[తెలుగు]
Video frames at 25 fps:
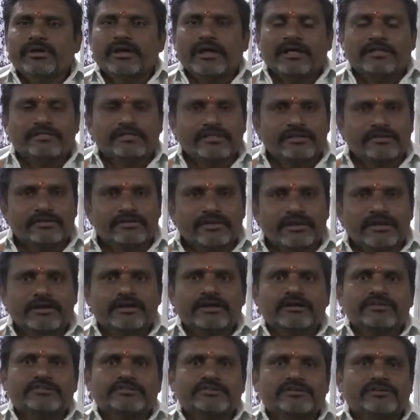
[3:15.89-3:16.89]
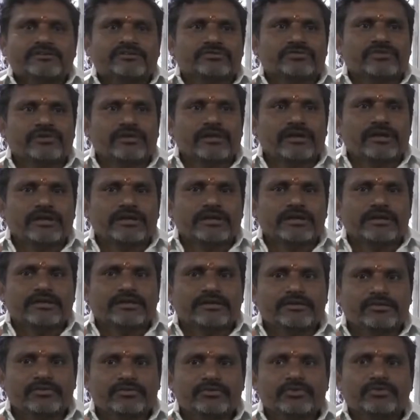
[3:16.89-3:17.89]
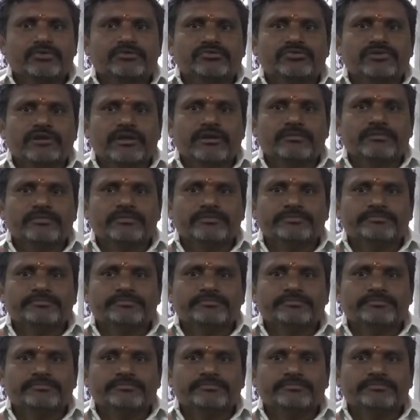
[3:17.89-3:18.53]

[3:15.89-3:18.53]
అందరు దరఖాస్తు చేసుకోవాలని కోరుతున్నాము